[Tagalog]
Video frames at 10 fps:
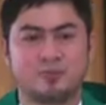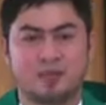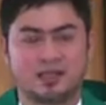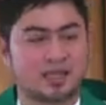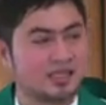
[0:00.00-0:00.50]

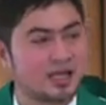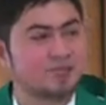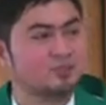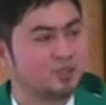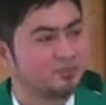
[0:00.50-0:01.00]
at
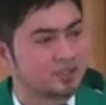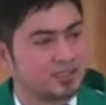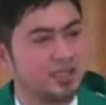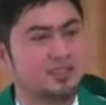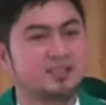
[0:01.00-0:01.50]
kailangan mong
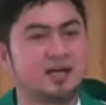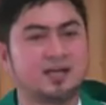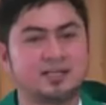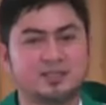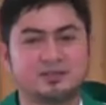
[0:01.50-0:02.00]
i-maintain
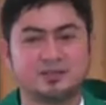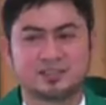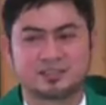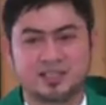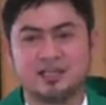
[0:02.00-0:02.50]
ang iyong
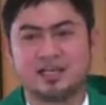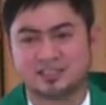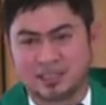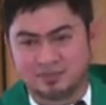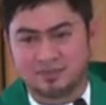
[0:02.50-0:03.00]
cleaning
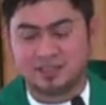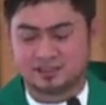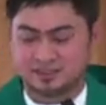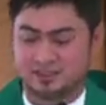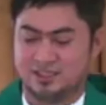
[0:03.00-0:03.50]

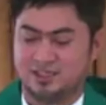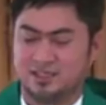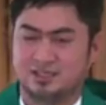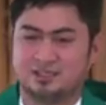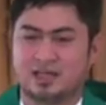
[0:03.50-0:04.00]
assignments.
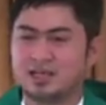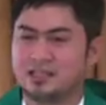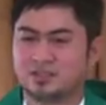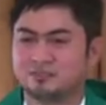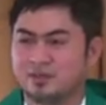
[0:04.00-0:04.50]

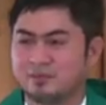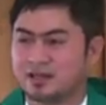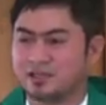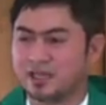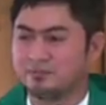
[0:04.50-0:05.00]
Naalala ko yung mga
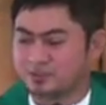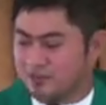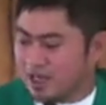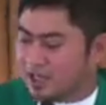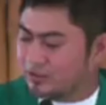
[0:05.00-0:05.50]
pare namin noon,
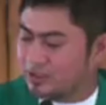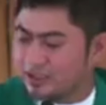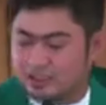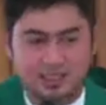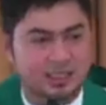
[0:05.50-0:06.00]
din
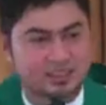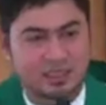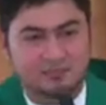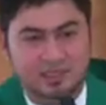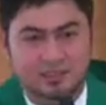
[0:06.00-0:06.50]
ang cleaning
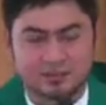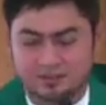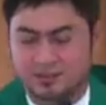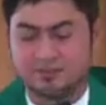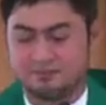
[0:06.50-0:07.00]
assignment.
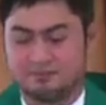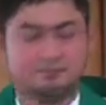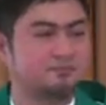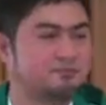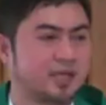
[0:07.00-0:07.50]
Op,
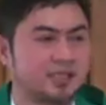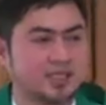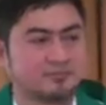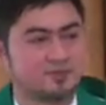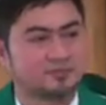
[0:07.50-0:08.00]
may
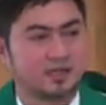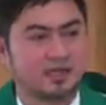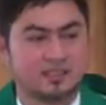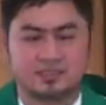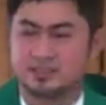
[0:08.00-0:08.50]
alikabok
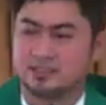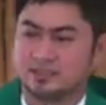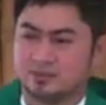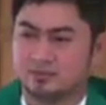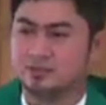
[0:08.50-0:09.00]
pa,
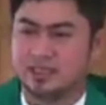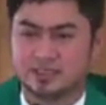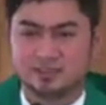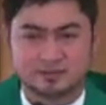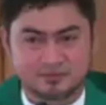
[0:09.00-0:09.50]
ulit,
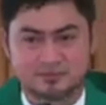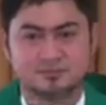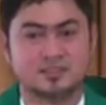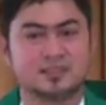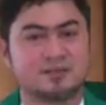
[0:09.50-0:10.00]

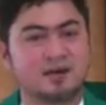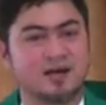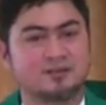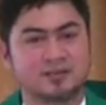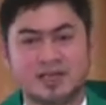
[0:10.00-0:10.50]
ng
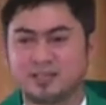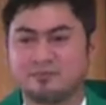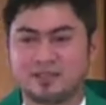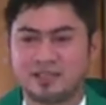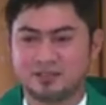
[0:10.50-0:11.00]
trabaho. Kaya hindi
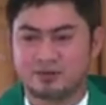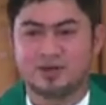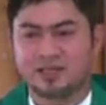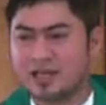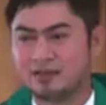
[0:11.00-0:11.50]
pwedeng
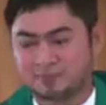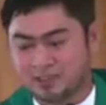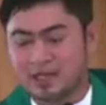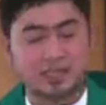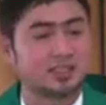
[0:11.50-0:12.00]
okay lang pag
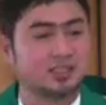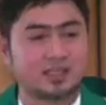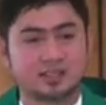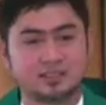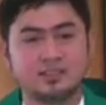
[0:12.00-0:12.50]
nakita
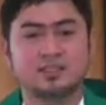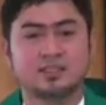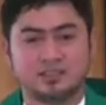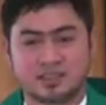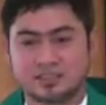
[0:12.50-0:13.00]
ng
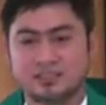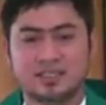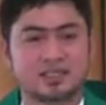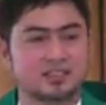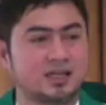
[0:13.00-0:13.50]

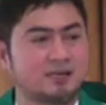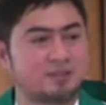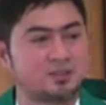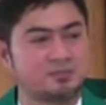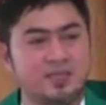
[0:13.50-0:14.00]
nagche-check na
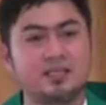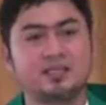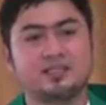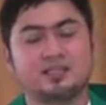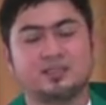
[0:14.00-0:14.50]
madumi,
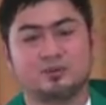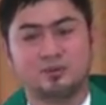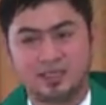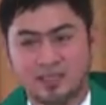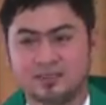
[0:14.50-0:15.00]

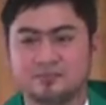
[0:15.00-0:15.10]
ulit.